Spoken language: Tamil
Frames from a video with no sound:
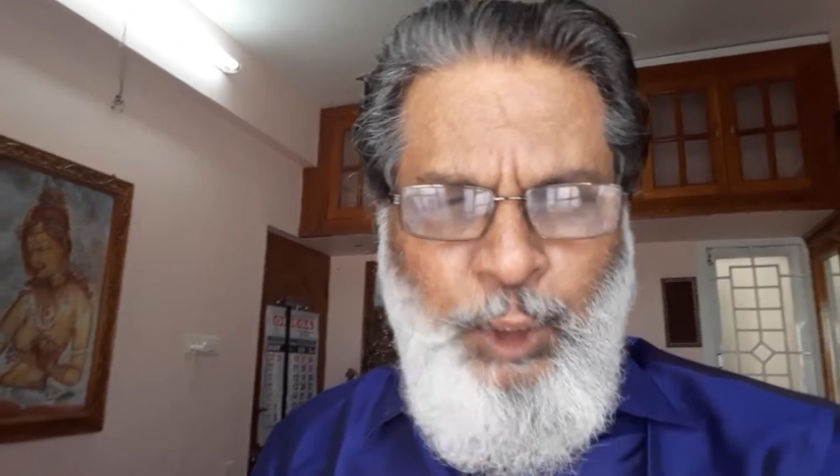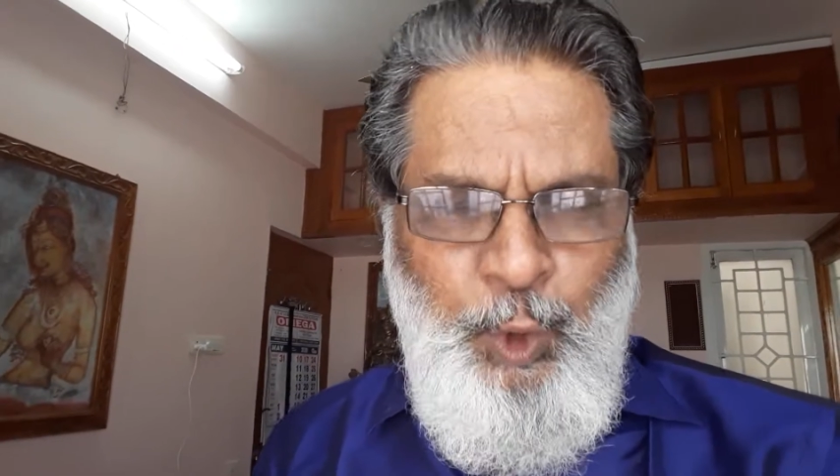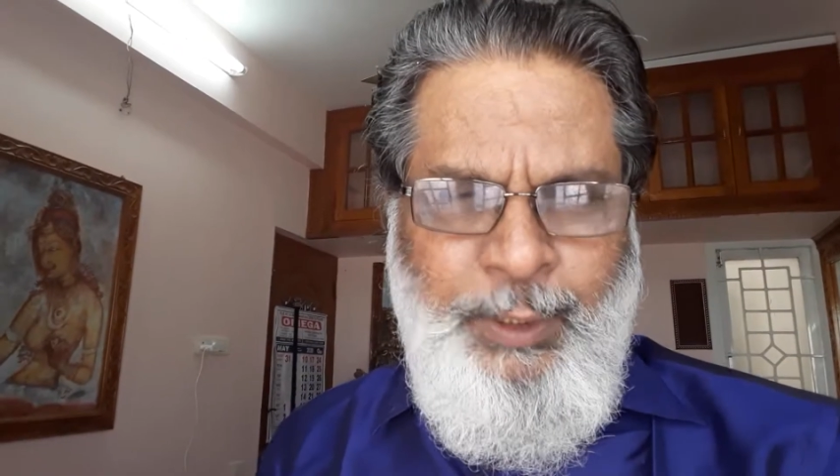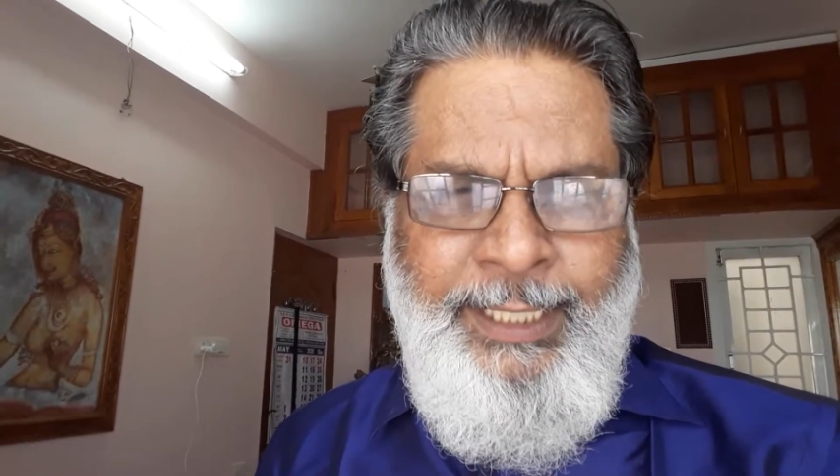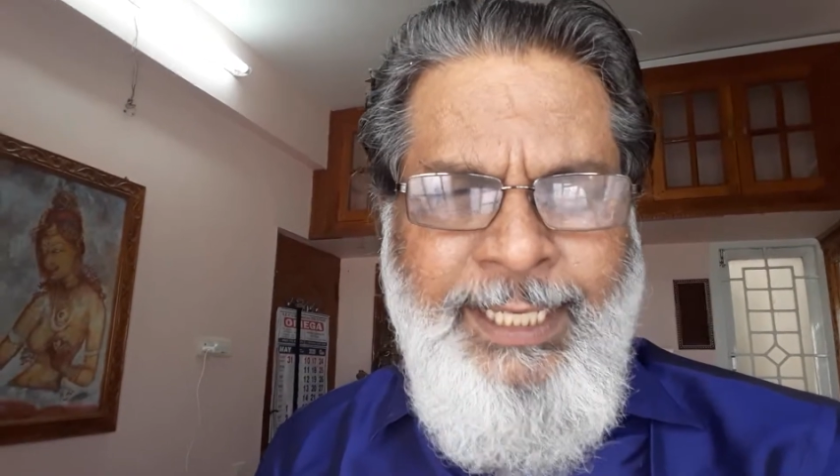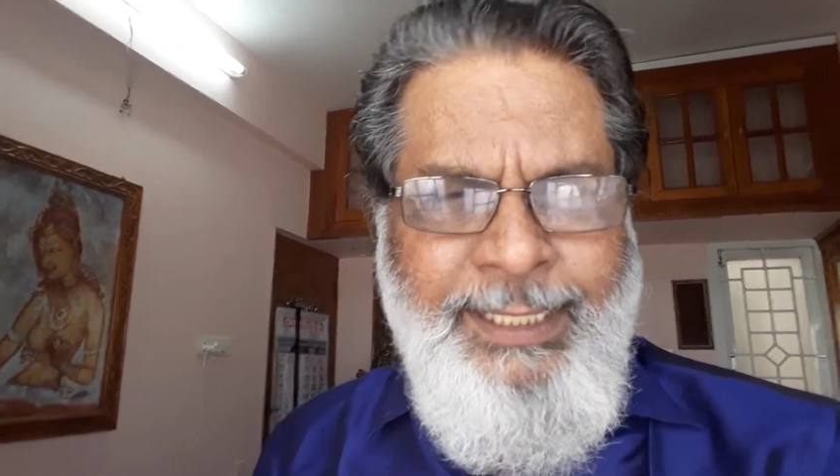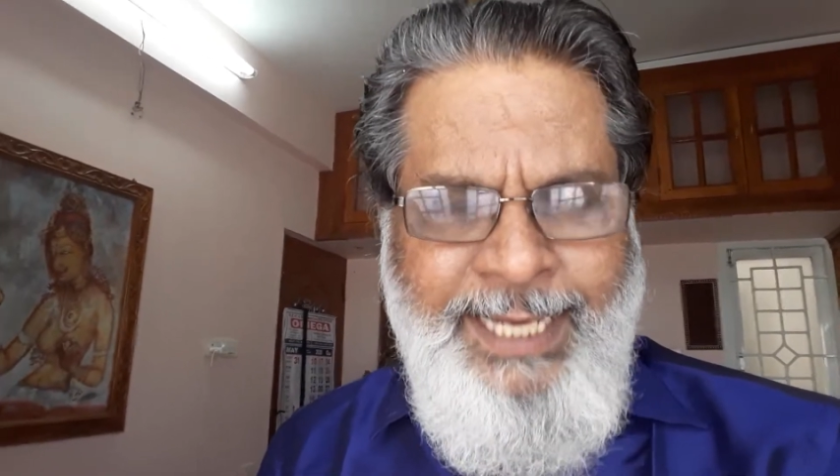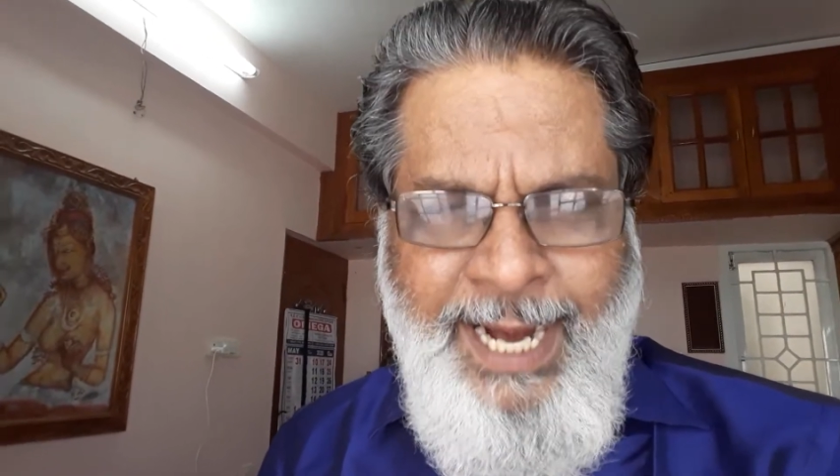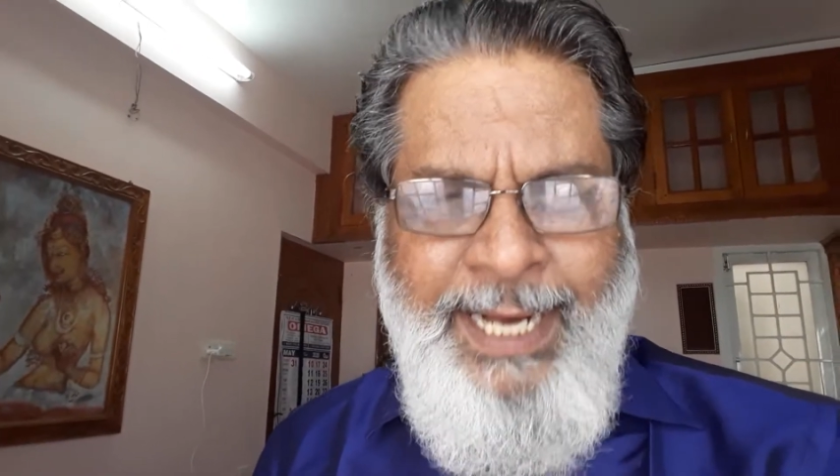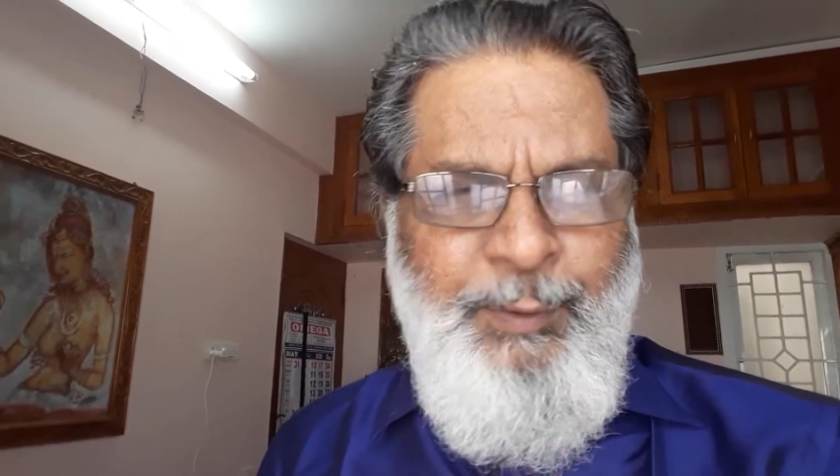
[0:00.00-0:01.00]
சொல்லுக்கு ஈடு
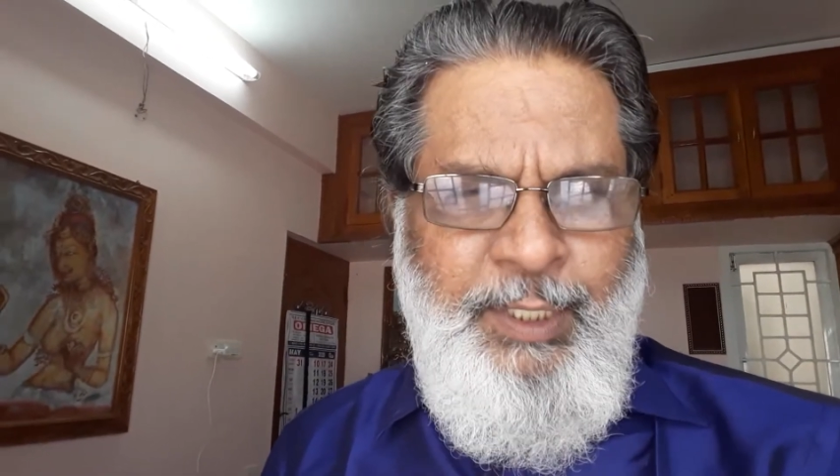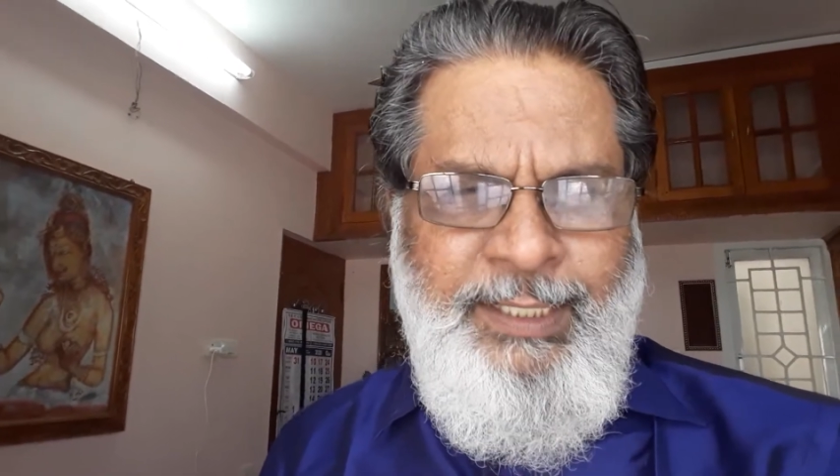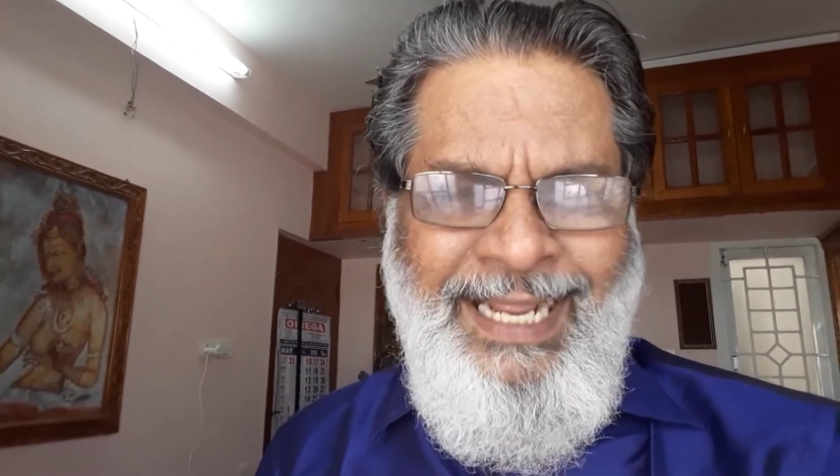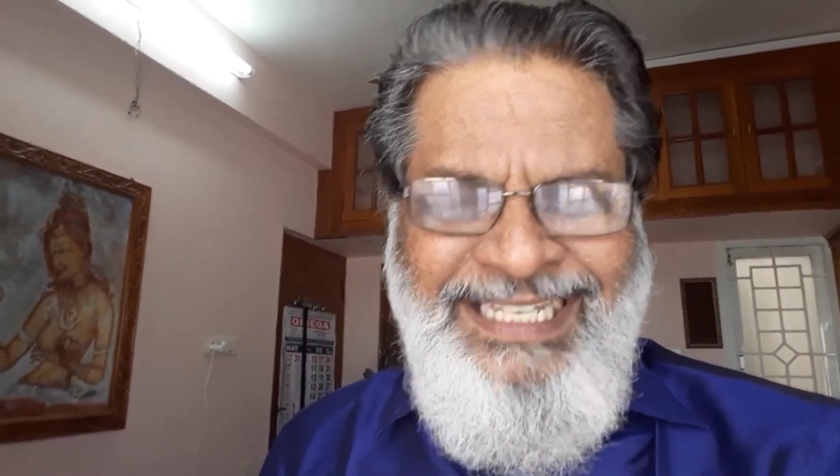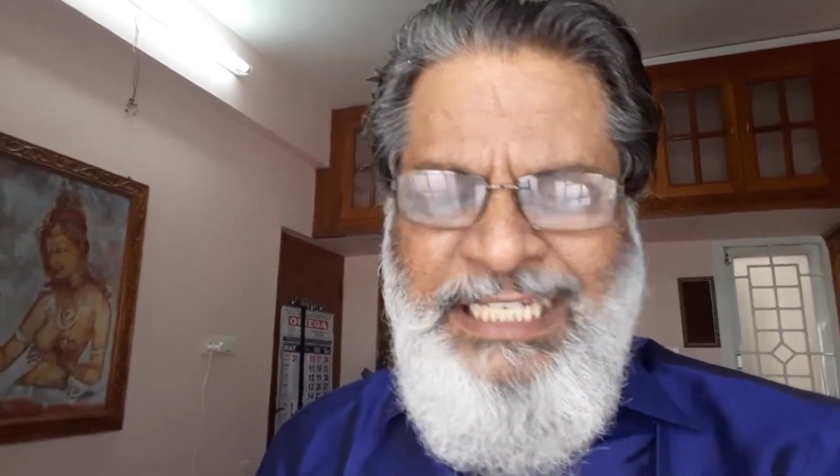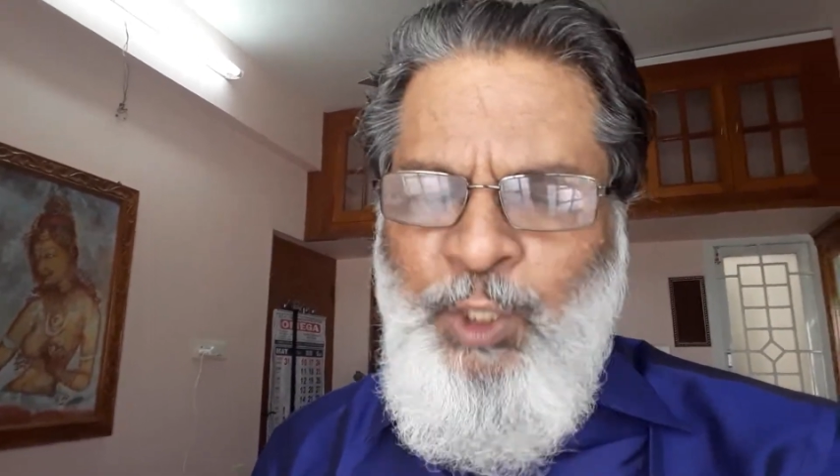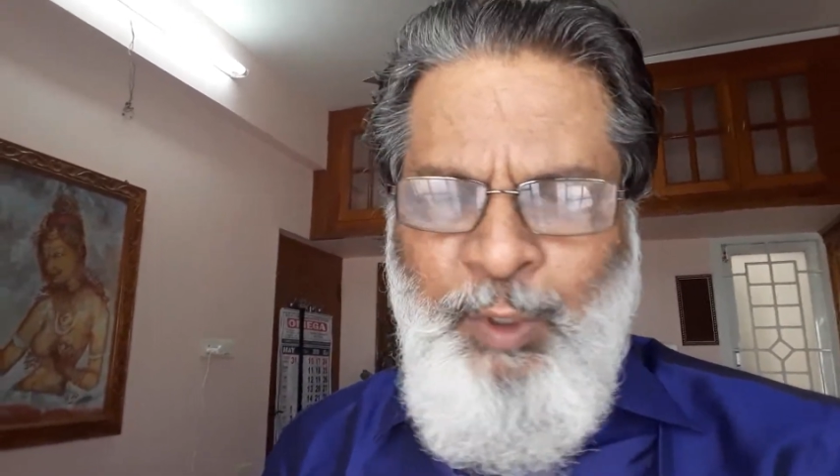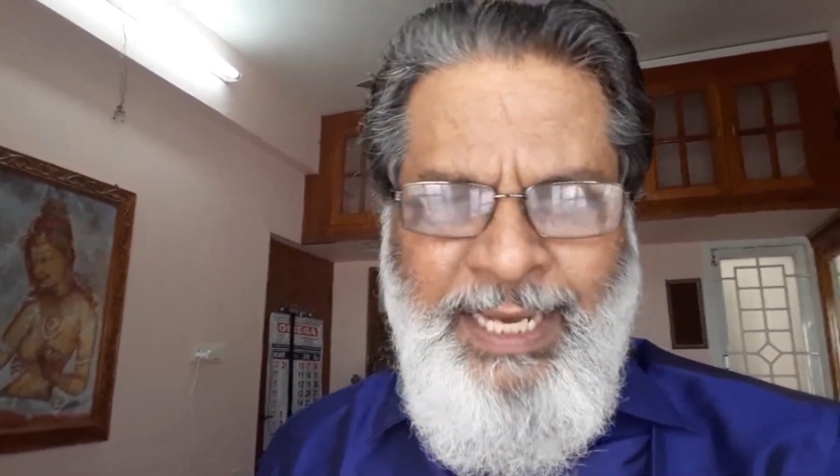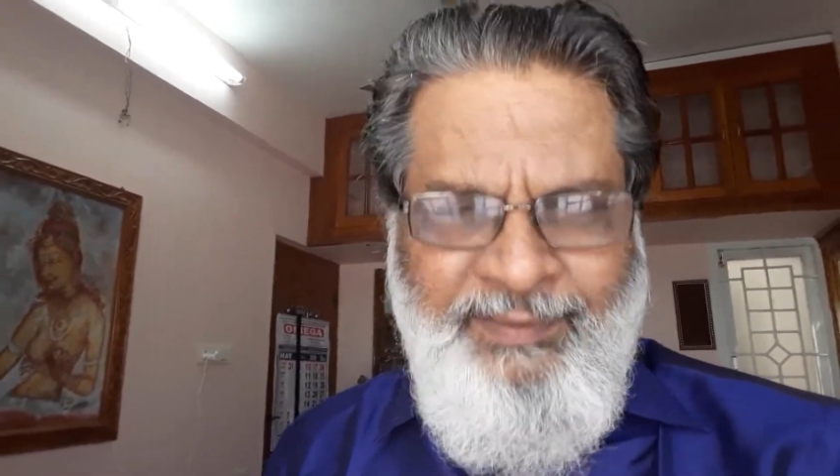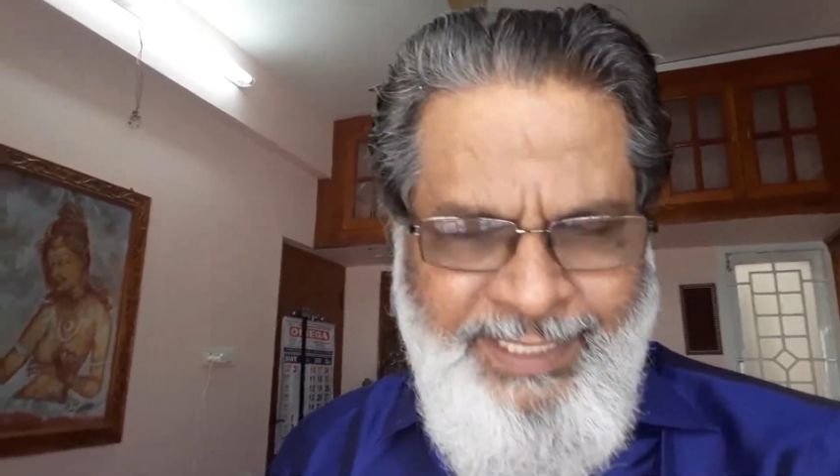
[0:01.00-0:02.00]
இணையான ஒரு நக்சி
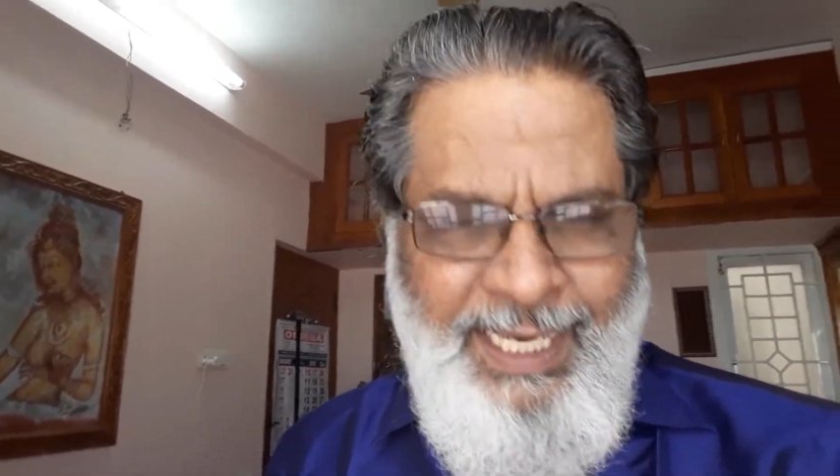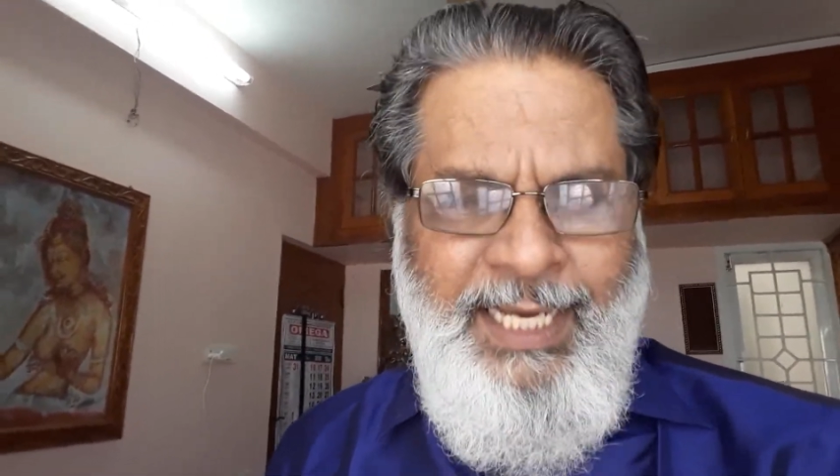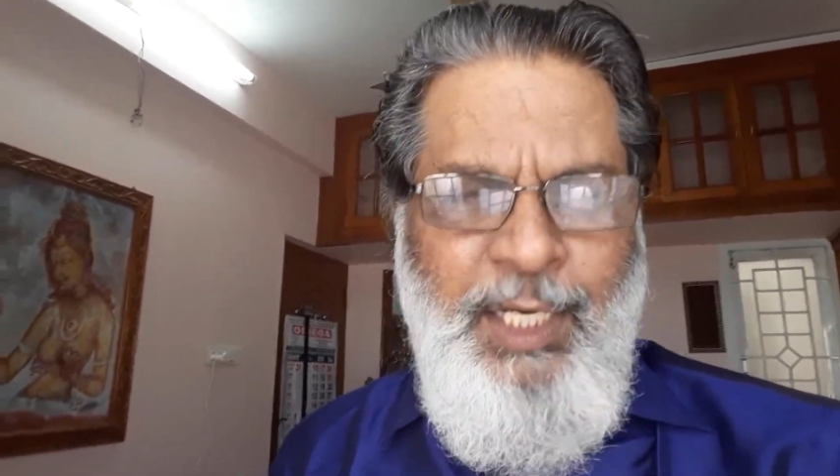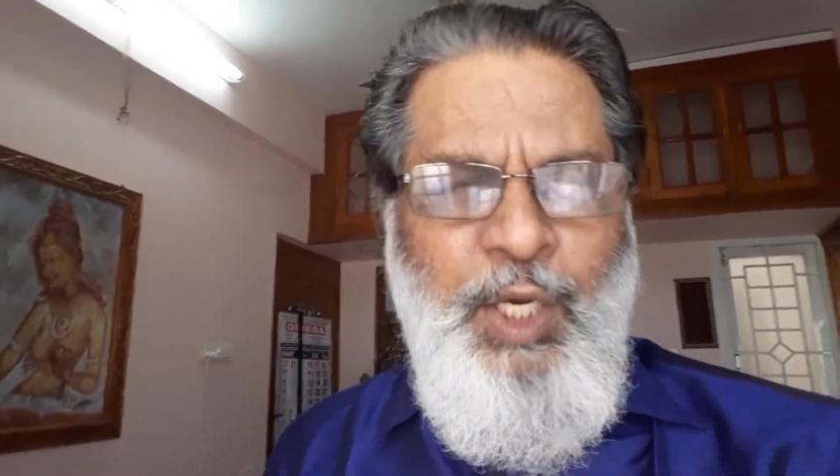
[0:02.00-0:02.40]
சொல் எனவெனில்